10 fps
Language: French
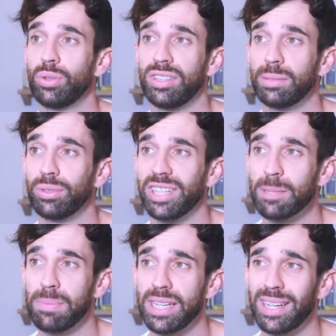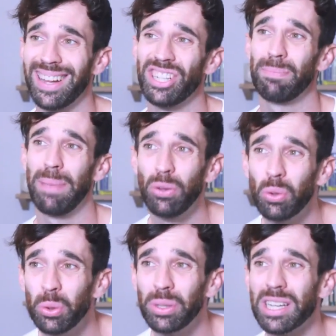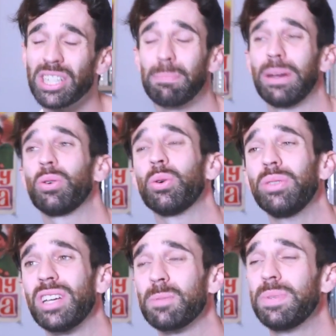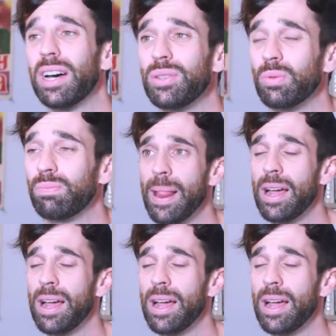les Thibaut t'explique. Là j'ai pas eu trop eu trop eu d'inspiration,